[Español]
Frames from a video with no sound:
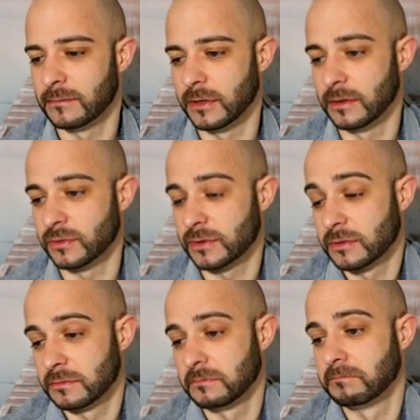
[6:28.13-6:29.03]
Bueno,
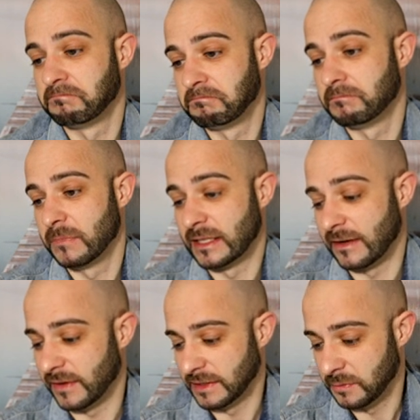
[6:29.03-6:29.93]
pues
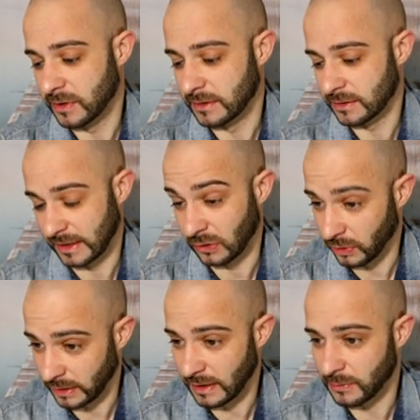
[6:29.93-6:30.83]
esa frase puede ser
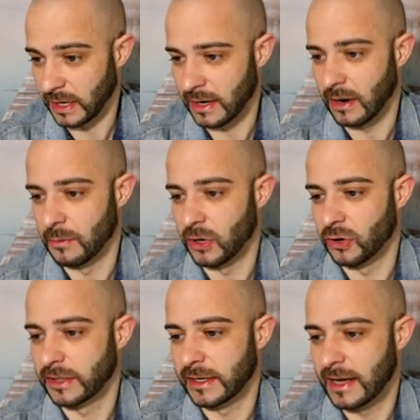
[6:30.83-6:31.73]
correcta porque a lo
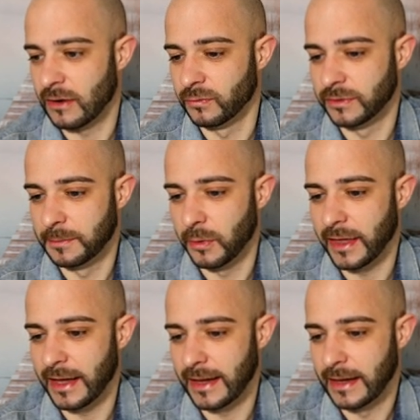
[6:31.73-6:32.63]
mejor tenía algún tipo
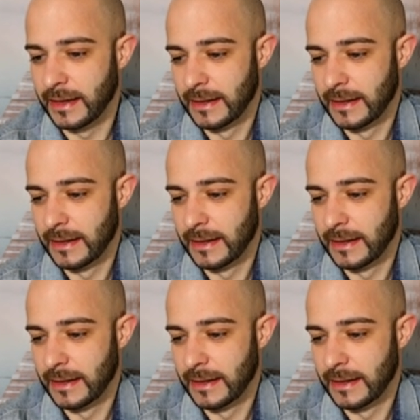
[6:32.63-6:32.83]
de,